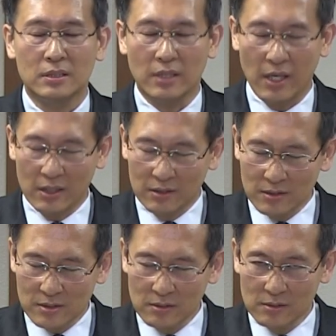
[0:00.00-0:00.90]
내
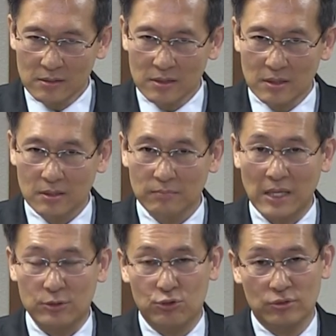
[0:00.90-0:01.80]
뜻을
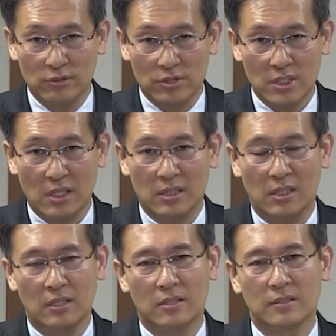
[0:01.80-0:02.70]
맞추는 것이
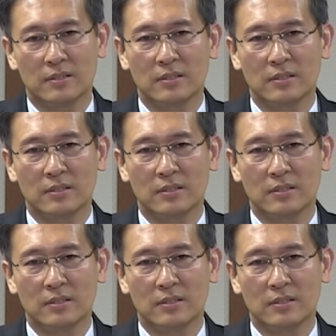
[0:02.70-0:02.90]
아니라